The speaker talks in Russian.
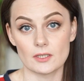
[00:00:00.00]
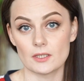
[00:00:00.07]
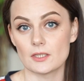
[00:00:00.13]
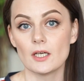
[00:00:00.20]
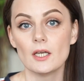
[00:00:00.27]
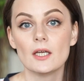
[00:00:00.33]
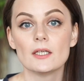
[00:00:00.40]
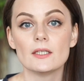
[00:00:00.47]

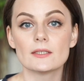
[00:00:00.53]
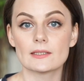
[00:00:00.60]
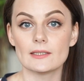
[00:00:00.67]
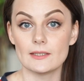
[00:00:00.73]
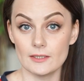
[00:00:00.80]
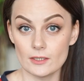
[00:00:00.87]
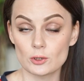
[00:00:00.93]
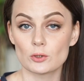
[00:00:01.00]
кстати,
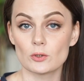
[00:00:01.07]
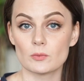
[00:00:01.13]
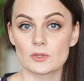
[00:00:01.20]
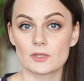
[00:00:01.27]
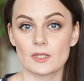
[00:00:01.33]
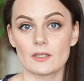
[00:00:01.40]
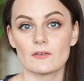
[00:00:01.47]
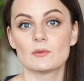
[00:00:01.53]
если есть что
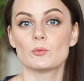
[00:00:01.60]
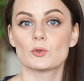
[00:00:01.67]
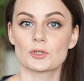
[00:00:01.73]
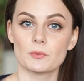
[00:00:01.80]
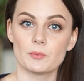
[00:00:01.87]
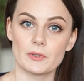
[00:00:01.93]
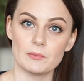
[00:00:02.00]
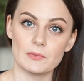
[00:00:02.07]
маскировать,
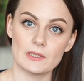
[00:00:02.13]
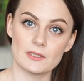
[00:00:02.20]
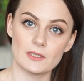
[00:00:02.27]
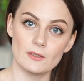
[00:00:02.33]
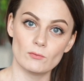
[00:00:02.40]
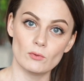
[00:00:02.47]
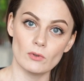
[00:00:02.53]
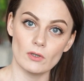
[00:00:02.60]
можно применять
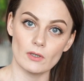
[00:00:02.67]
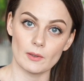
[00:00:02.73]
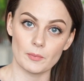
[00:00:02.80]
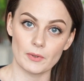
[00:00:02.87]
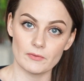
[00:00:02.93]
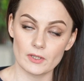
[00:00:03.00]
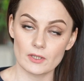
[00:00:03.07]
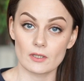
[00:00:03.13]
его, а
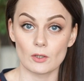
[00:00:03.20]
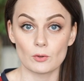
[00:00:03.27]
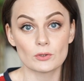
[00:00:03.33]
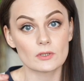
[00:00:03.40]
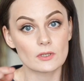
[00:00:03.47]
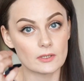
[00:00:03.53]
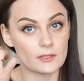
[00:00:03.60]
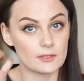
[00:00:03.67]
поверх
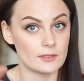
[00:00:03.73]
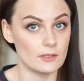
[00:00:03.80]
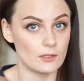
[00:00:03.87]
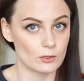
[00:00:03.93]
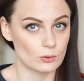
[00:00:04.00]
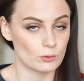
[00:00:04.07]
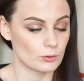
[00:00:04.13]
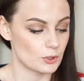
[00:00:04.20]
какой-то
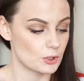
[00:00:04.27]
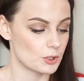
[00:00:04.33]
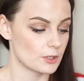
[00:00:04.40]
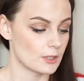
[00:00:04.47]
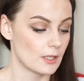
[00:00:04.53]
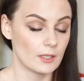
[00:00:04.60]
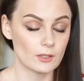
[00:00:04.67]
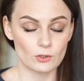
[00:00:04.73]
консилер
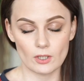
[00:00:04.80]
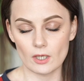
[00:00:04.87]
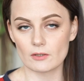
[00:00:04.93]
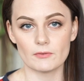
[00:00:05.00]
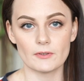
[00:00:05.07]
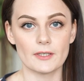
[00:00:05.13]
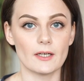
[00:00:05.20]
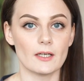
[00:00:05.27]
точечно,
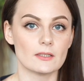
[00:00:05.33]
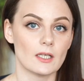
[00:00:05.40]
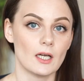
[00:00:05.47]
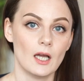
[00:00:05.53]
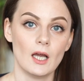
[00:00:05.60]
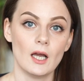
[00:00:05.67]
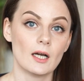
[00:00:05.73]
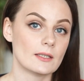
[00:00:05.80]
как вариант.
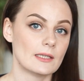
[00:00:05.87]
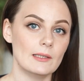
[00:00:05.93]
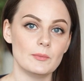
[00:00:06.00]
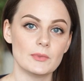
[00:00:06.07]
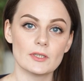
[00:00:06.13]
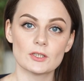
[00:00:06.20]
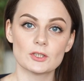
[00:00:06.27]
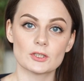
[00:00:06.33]
Для
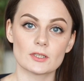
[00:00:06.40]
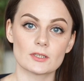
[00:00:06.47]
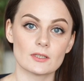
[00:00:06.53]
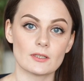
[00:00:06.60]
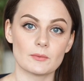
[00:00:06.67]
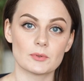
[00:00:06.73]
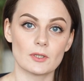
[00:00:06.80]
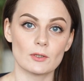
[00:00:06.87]
меня сейчас
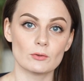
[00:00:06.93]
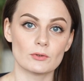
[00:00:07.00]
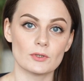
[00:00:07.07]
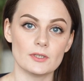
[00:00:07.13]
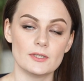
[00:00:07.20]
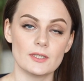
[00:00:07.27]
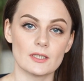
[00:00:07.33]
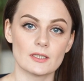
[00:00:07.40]
это
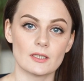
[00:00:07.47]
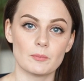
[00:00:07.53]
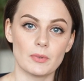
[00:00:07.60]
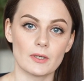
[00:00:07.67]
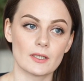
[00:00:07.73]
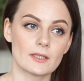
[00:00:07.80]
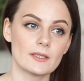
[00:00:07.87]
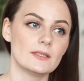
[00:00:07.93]
абсолютно идеальное
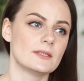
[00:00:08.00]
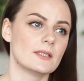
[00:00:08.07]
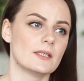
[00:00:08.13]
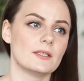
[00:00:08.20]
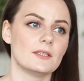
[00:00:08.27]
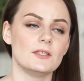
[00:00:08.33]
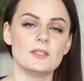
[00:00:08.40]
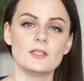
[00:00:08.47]

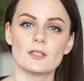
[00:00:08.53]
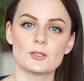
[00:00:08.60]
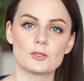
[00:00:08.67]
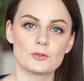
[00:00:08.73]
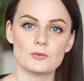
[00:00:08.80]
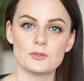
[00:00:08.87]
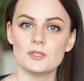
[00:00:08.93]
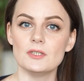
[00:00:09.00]
покрытие,
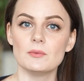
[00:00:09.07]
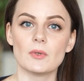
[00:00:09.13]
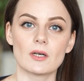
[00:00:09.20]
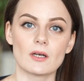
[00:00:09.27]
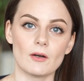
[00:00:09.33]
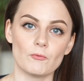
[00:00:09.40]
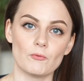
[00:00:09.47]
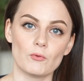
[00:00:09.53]
неощутимо,
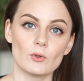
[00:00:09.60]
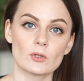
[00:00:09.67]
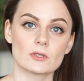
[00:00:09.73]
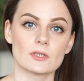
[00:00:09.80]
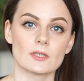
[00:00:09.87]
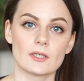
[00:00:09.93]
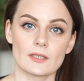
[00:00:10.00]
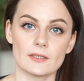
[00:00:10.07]

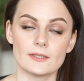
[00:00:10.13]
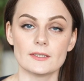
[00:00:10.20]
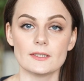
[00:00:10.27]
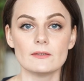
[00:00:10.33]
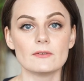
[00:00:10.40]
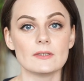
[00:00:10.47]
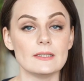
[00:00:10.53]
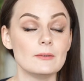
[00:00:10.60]
комфортно,
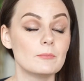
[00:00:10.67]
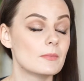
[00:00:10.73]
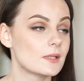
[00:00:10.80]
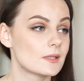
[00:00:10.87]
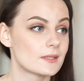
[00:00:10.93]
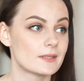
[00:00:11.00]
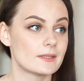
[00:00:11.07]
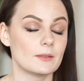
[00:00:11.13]
красиво и
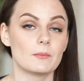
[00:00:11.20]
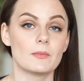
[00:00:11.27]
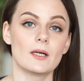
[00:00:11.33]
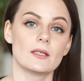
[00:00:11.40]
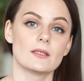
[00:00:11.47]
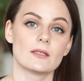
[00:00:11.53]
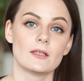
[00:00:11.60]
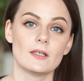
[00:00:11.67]

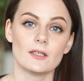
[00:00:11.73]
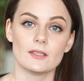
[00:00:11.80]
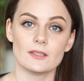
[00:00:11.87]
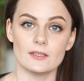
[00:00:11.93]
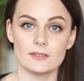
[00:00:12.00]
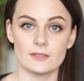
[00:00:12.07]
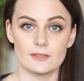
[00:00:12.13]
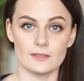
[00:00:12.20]
максимально
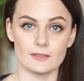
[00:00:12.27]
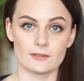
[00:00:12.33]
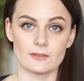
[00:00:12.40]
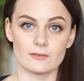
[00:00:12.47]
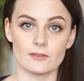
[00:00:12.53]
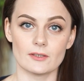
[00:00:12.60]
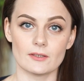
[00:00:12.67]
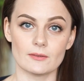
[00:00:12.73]

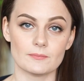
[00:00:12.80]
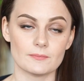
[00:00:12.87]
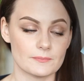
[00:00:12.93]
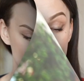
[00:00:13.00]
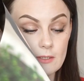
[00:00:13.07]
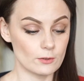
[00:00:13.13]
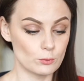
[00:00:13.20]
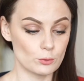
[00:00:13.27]
естественно.
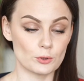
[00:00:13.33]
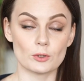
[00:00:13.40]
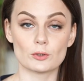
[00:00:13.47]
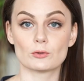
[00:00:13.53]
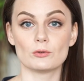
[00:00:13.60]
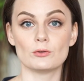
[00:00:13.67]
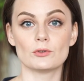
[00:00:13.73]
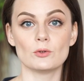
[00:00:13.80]
Следующее,
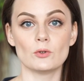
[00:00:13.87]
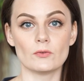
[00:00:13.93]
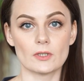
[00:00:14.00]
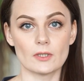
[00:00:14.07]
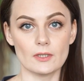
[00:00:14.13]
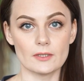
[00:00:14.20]
что из нового новой